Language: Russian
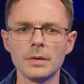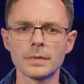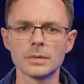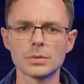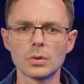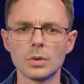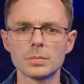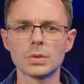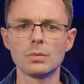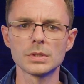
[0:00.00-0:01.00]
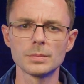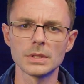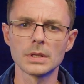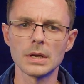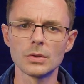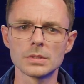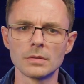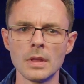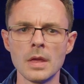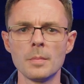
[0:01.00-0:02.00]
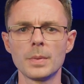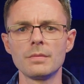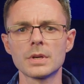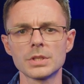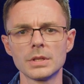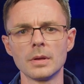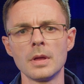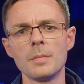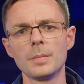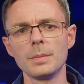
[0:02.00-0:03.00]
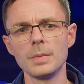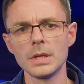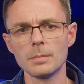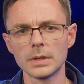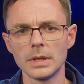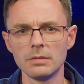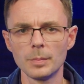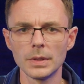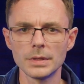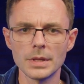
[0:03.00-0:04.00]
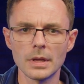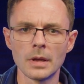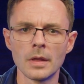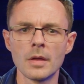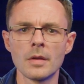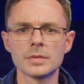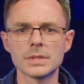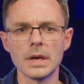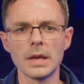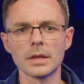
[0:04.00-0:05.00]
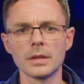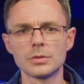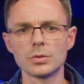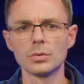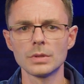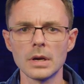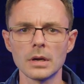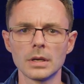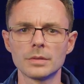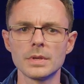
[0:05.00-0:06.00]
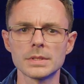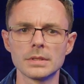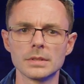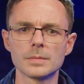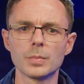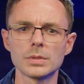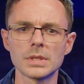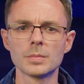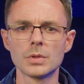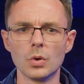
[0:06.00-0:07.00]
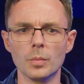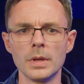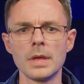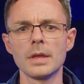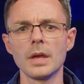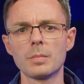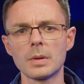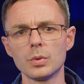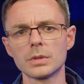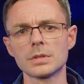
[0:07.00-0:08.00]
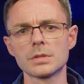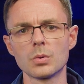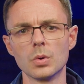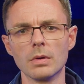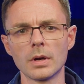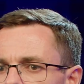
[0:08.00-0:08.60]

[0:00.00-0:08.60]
F с углом 180 градусов при вершине применима для выполнения в сталях и чугунах отверстий с плоским дном и обработки циковок.